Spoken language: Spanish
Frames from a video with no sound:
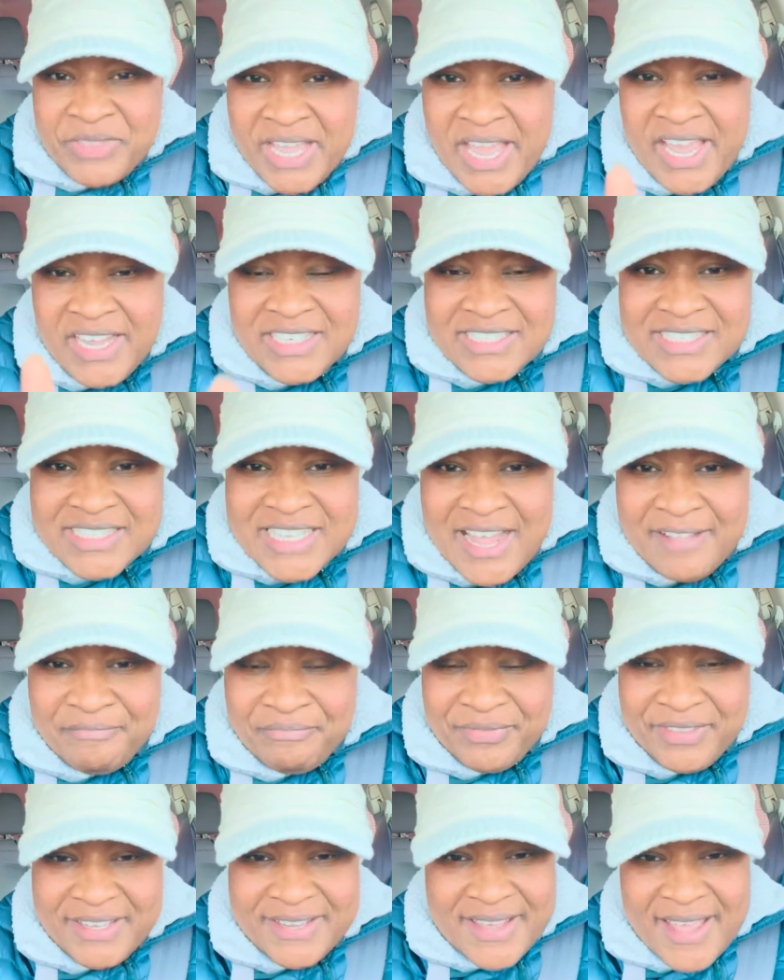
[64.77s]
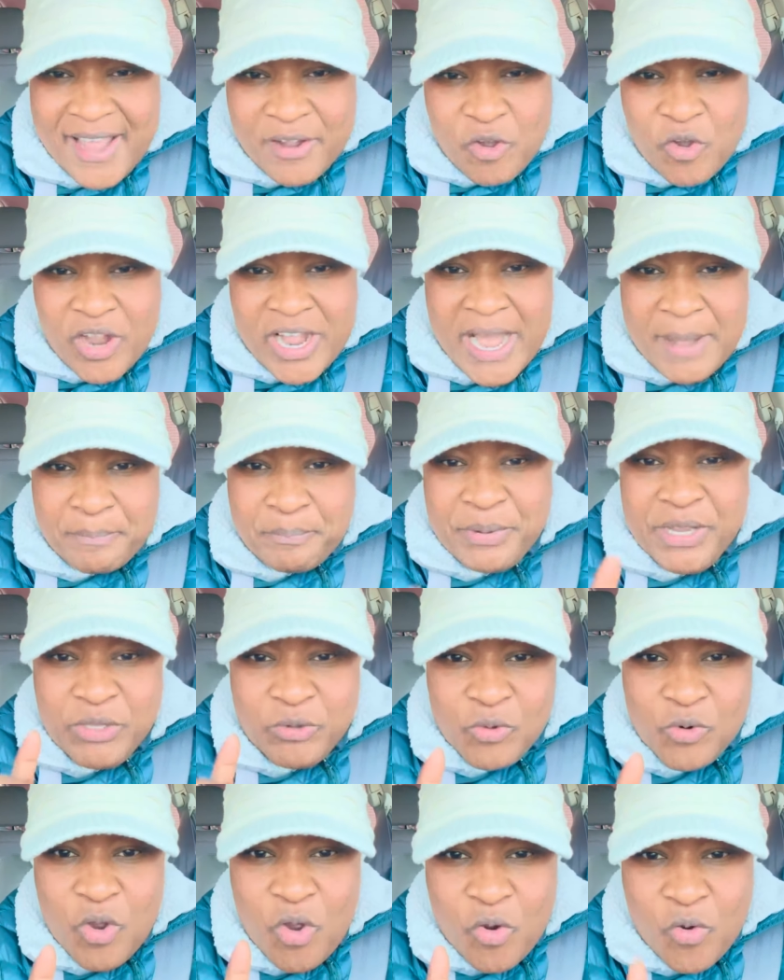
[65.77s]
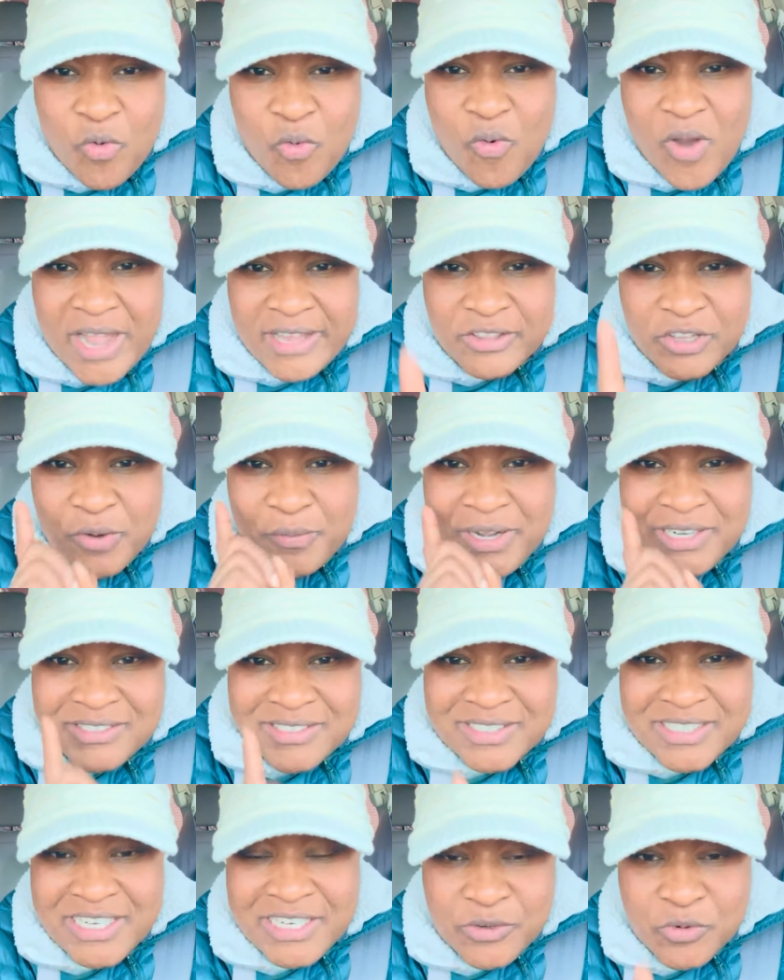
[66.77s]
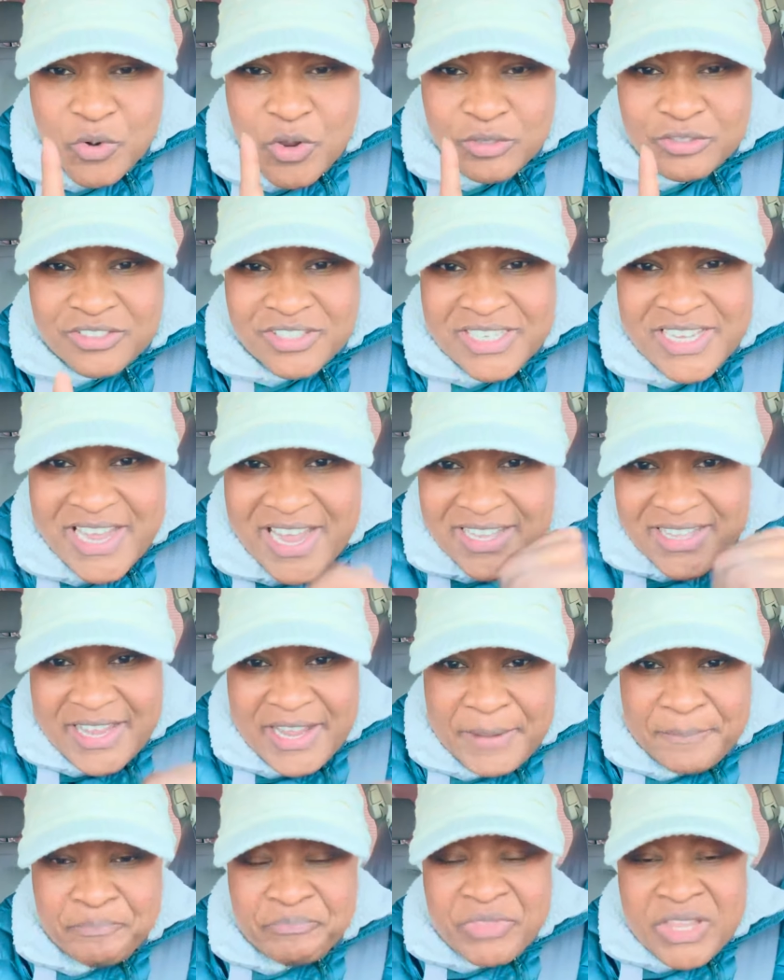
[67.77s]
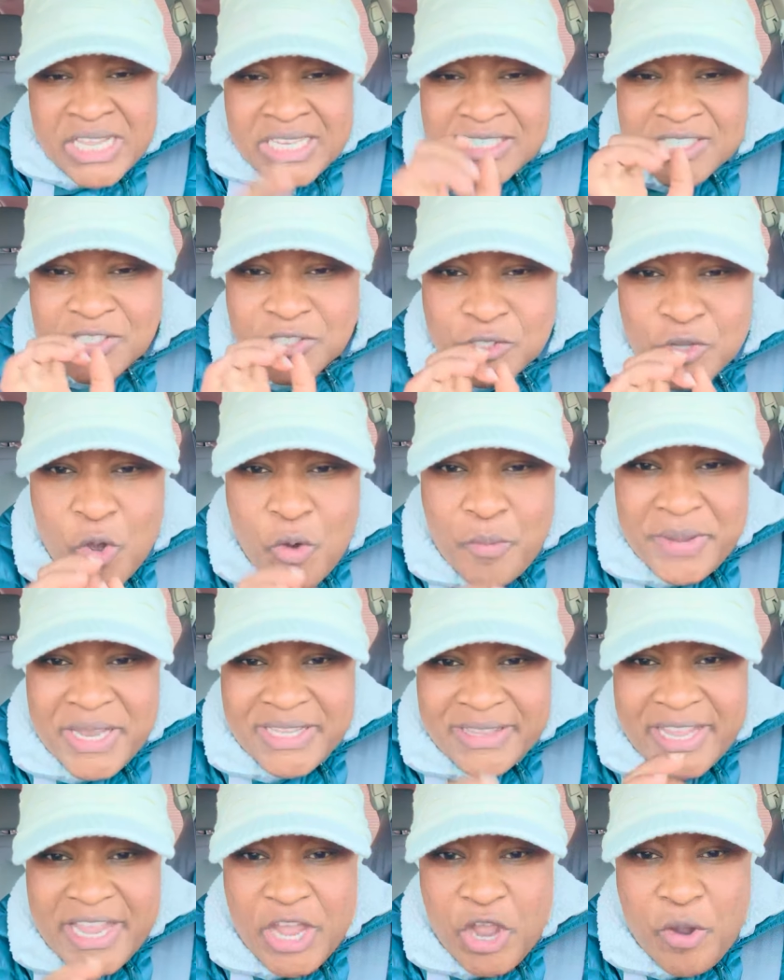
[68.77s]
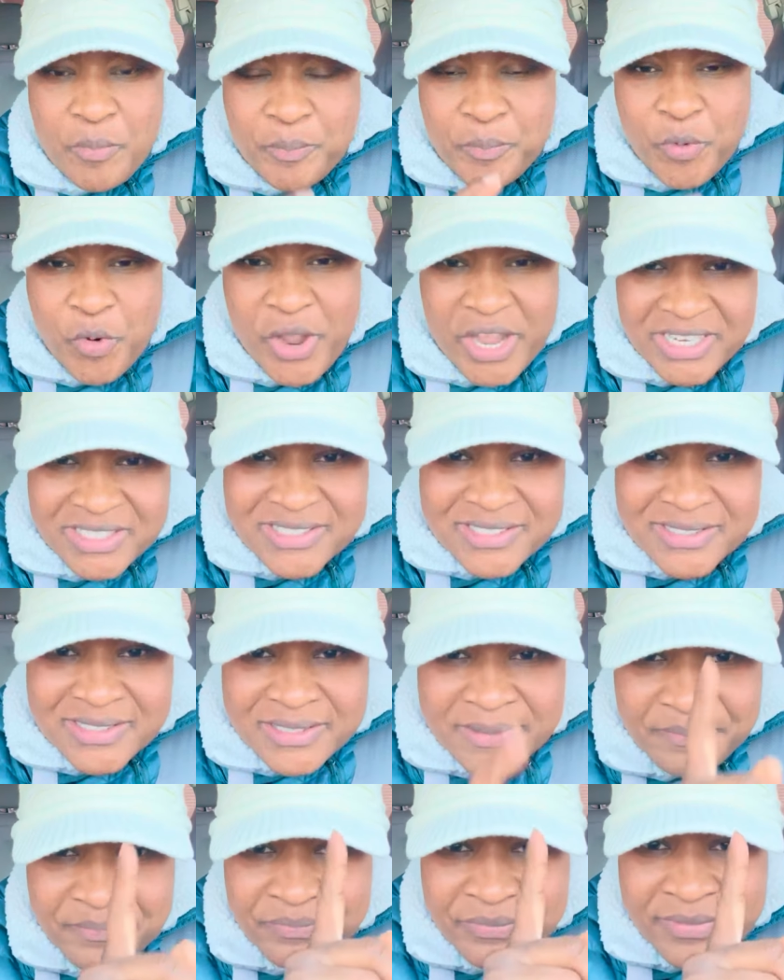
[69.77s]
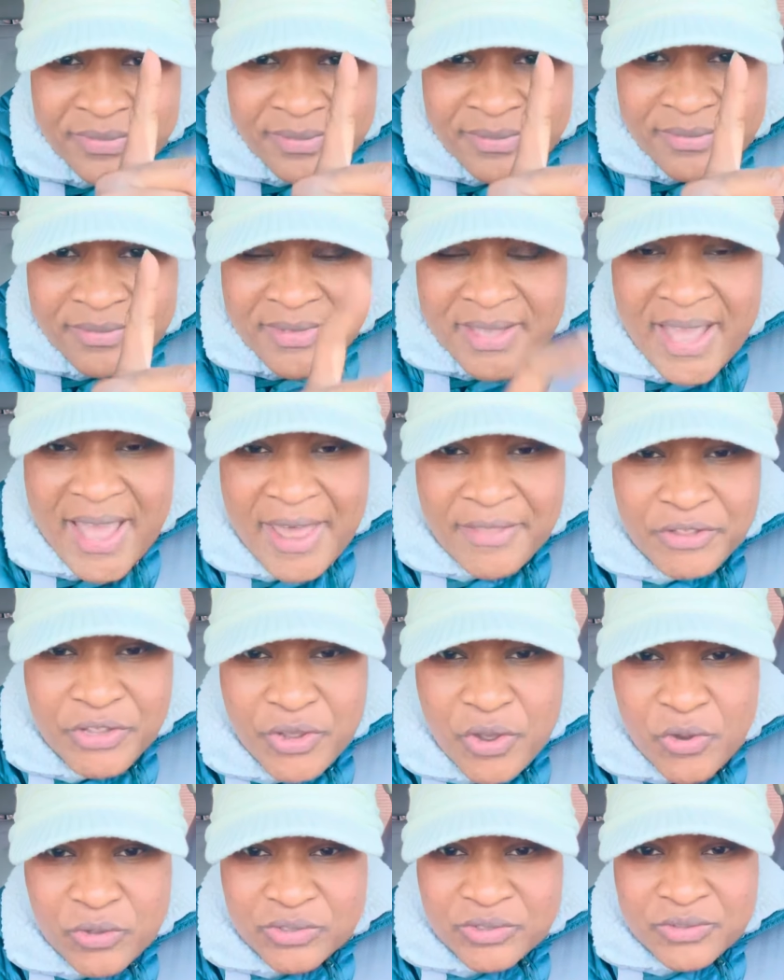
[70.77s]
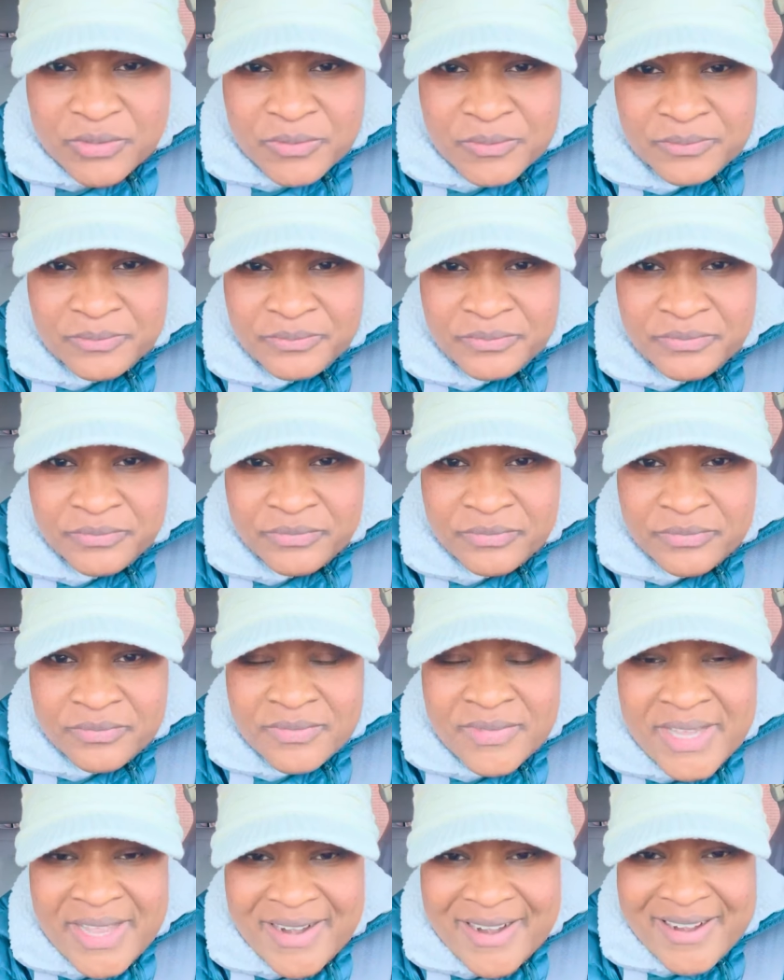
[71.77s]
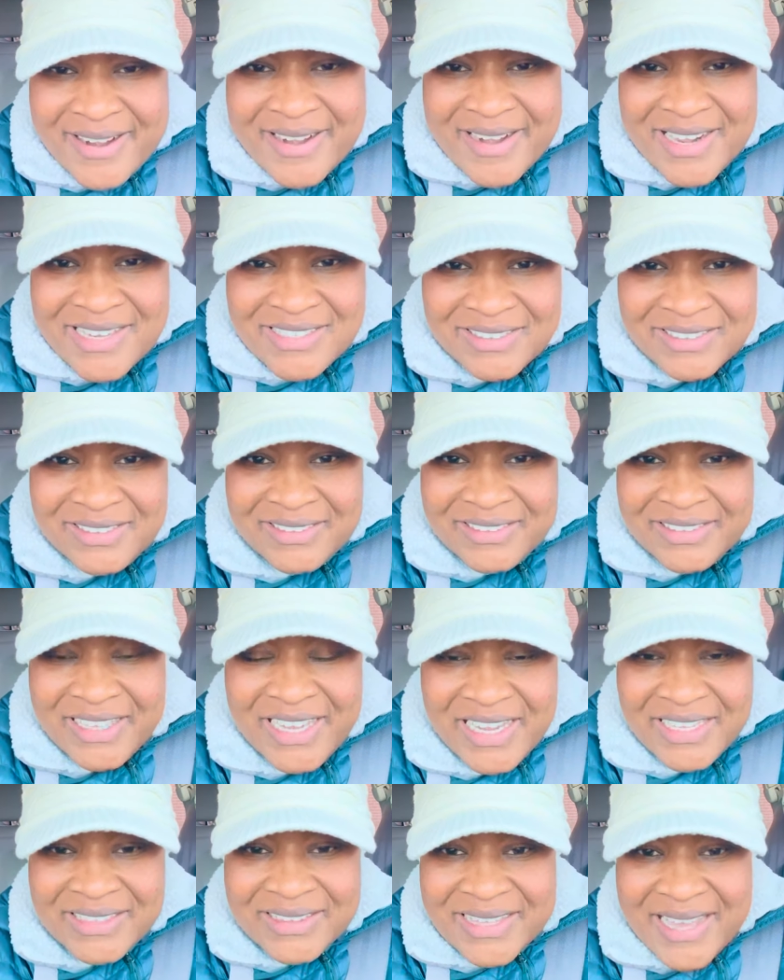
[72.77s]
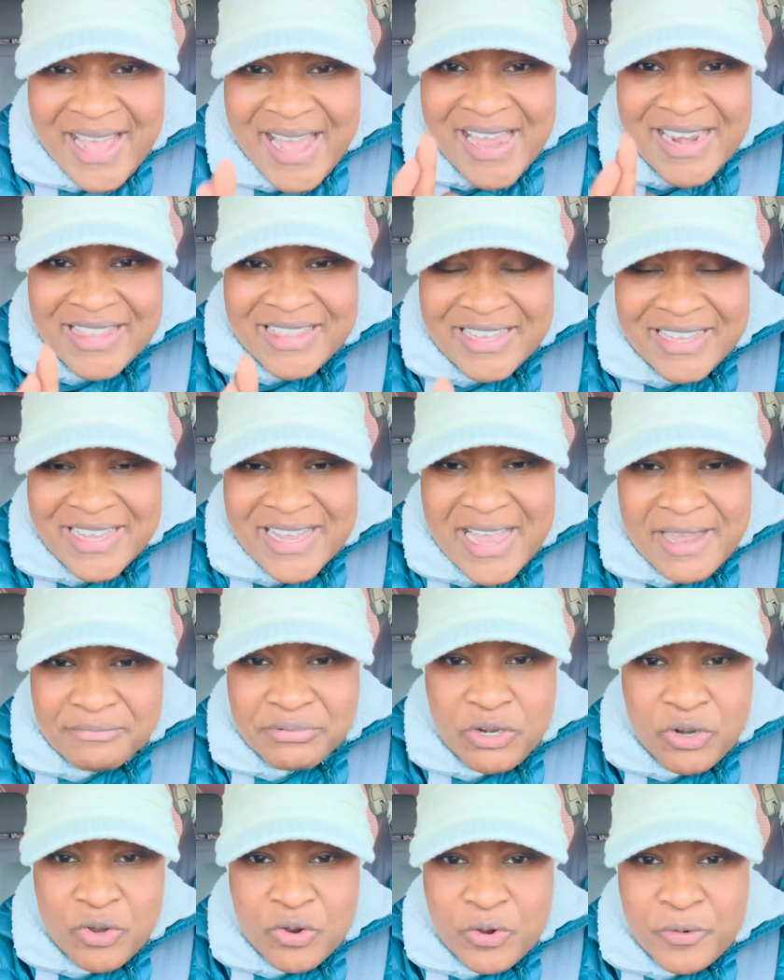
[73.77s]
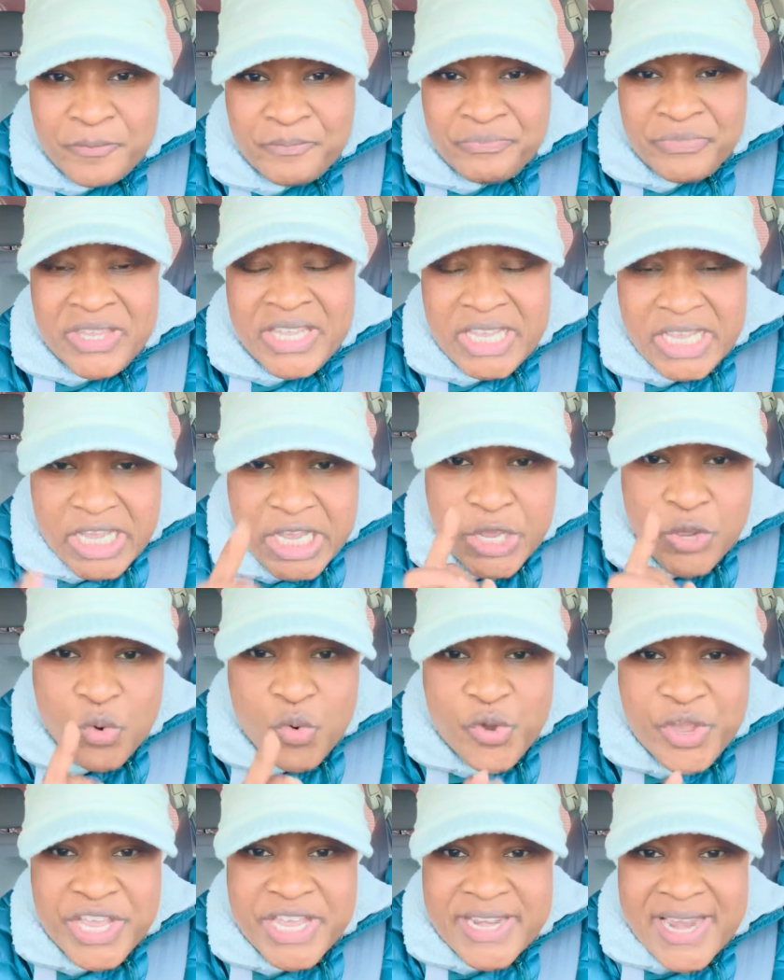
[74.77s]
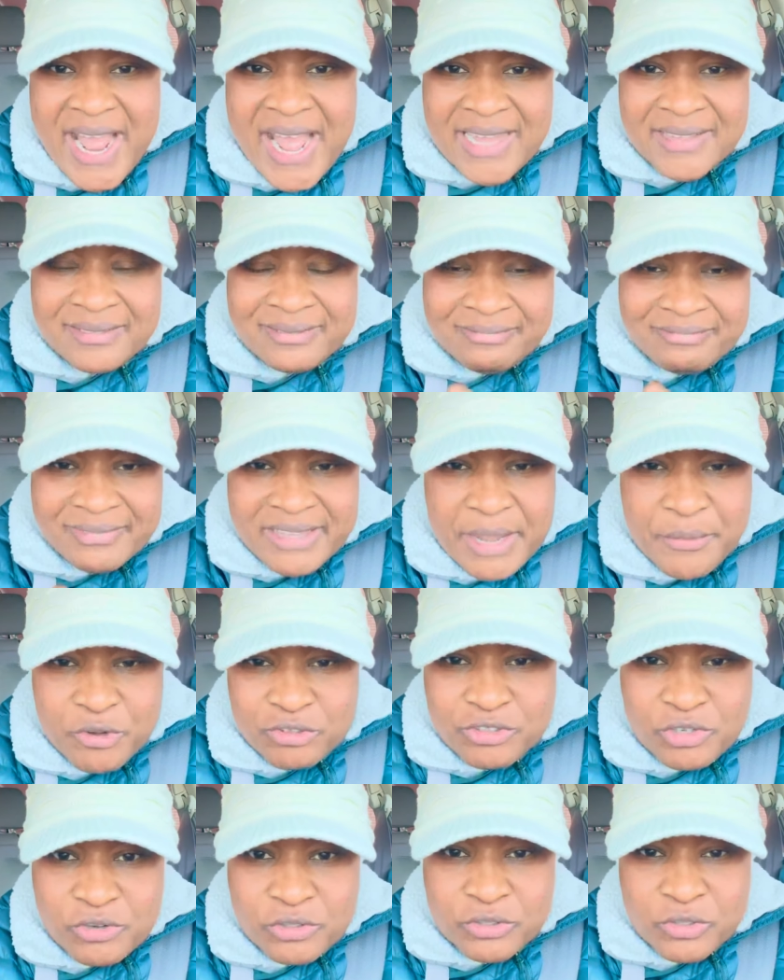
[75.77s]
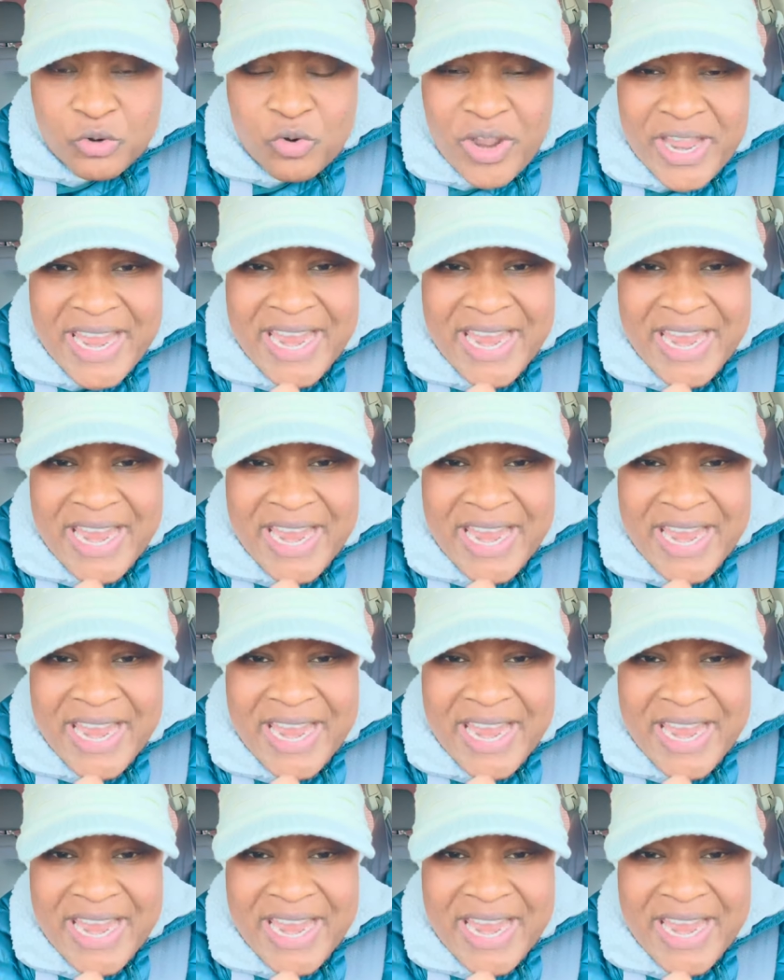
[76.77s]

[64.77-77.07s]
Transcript: en Santiago capítulo 4 versículo 7, someteo pues a Dios, resistid al diablo y huirá de vosotros.